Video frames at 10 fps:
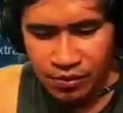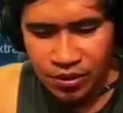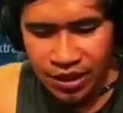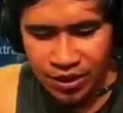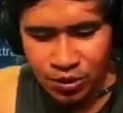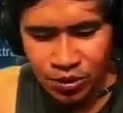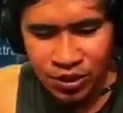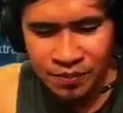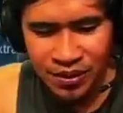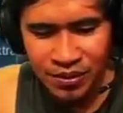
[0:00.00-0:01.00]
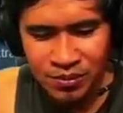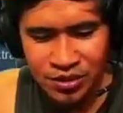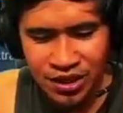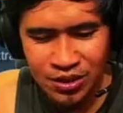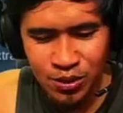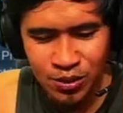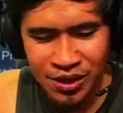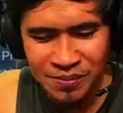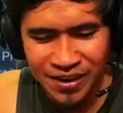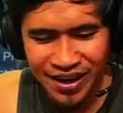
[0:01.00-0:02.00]
Huwag mo sila tulungan, pre. Huwag mo sila
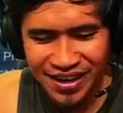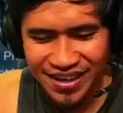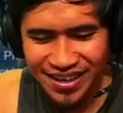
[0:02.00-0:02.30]
tulungan, pre.